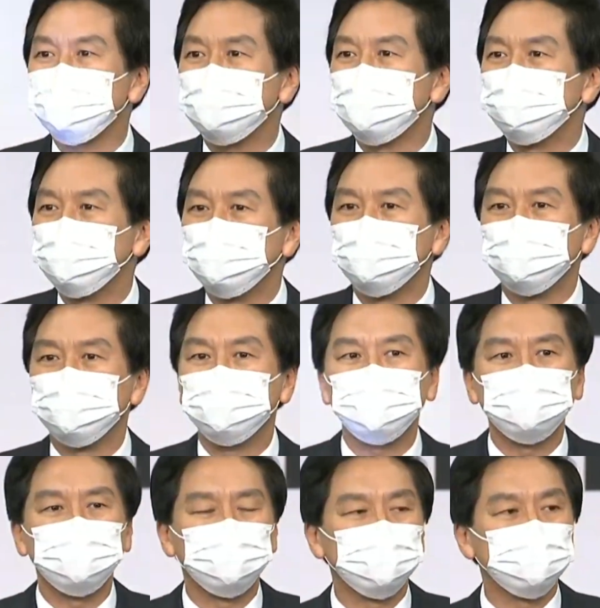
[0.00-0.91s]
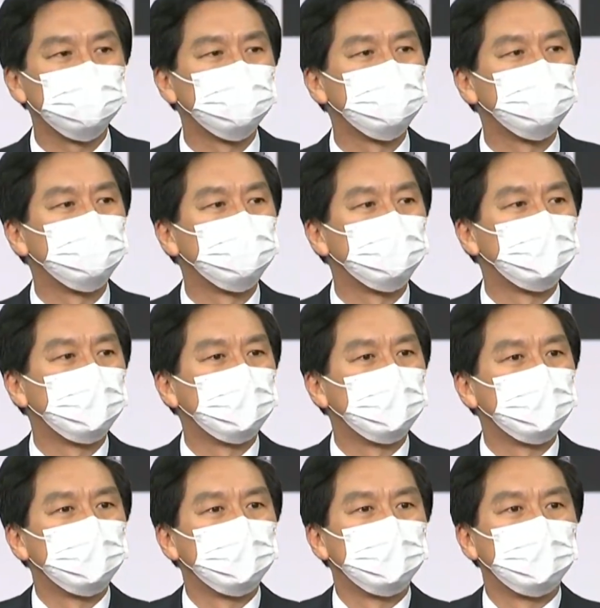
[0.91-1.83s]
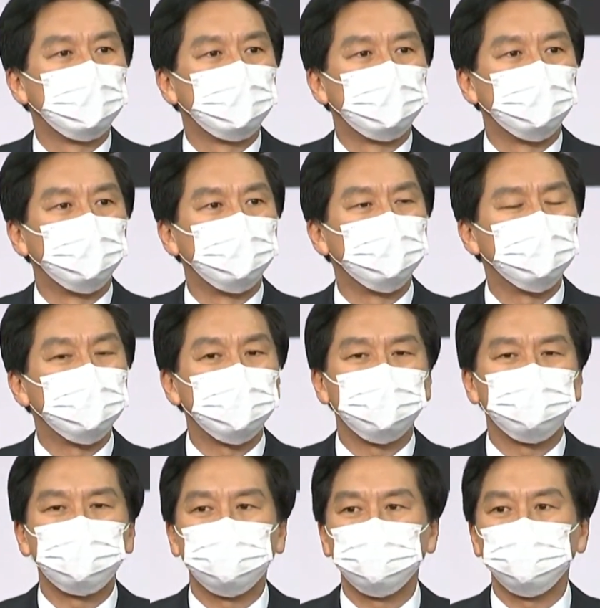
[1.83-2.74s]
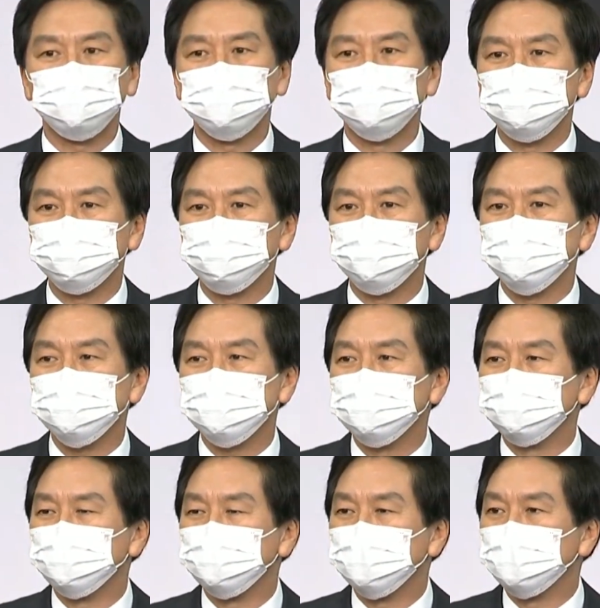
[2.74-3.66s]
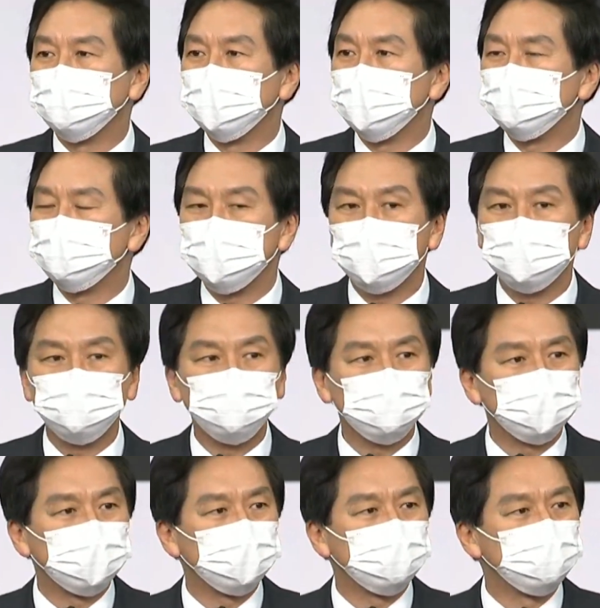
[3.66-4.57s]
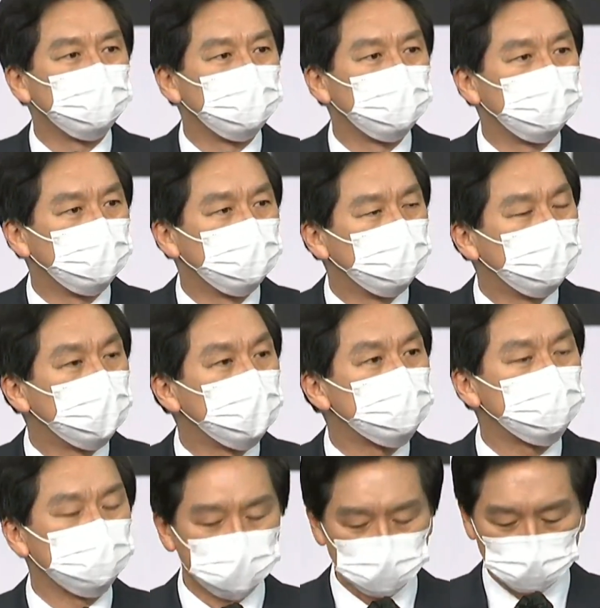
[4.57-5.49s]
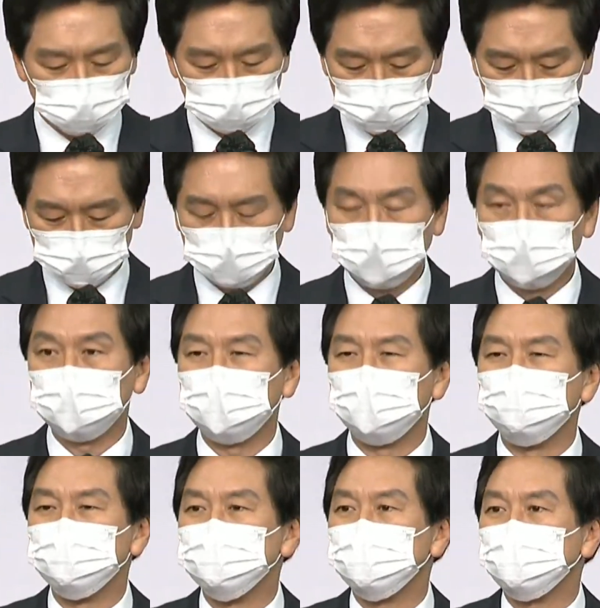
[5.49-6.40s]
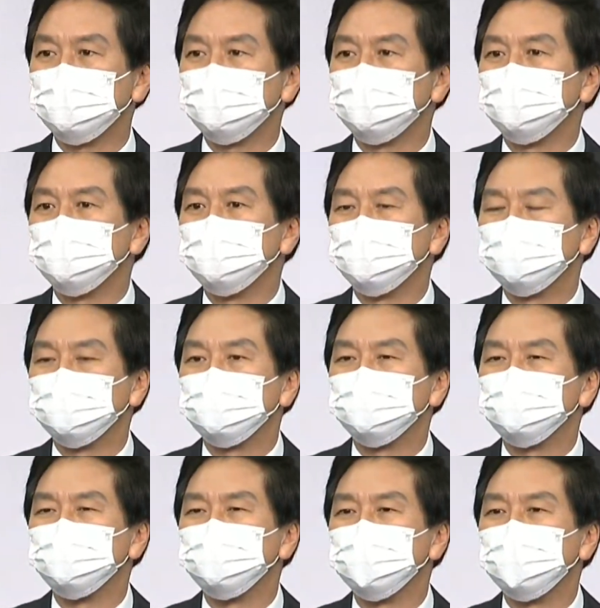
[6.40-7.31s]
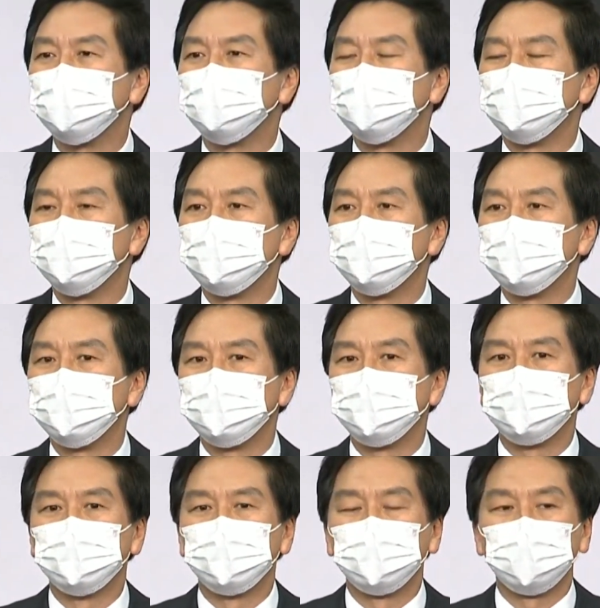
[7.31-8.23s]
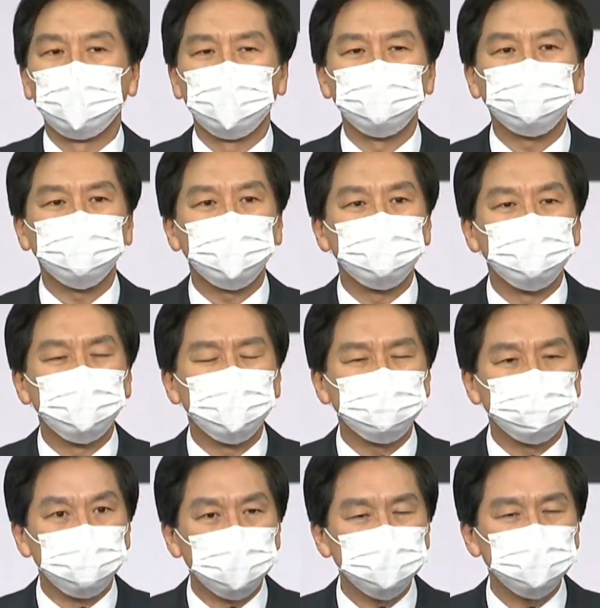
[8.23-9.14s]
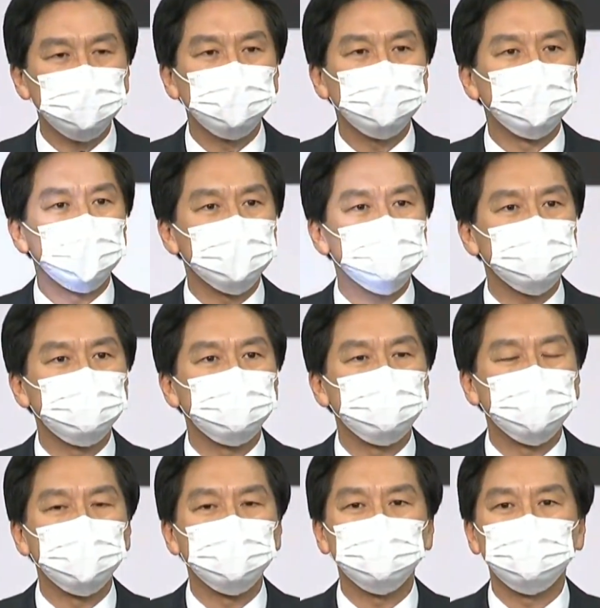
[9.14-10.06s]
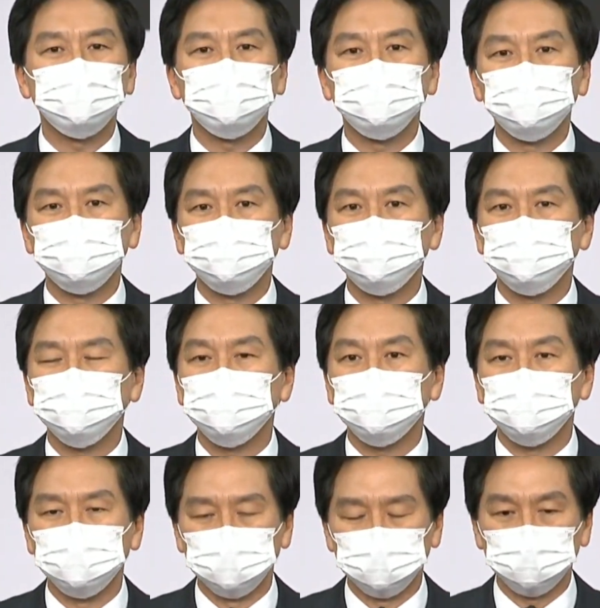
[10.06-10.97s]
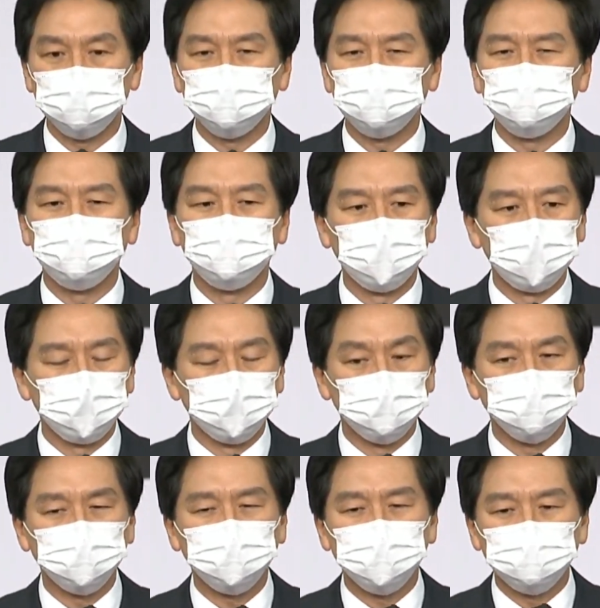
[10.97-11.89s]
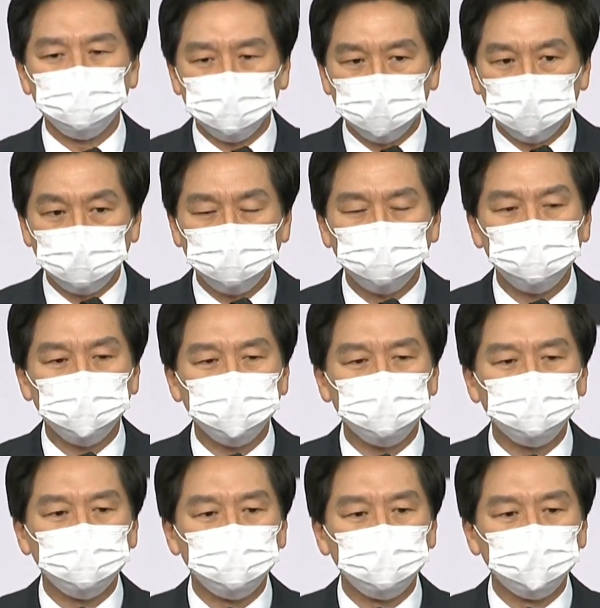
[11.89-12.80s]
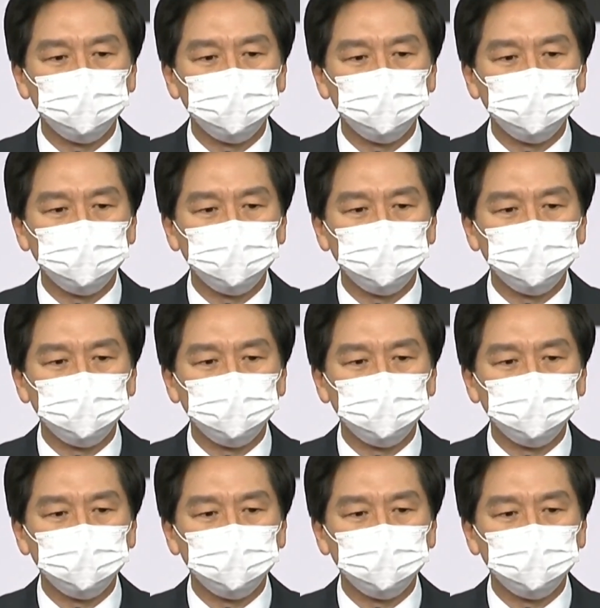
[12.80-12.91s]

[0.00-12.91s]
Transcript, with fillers: 사람을 이렇게 원내대표로 선출해 주신 우리 의원님들 여러분께 머리 숙여 감사를 드립니다. 함께 멋진 레이스를 펼쳐 주셨던 우리 김태형 후보님,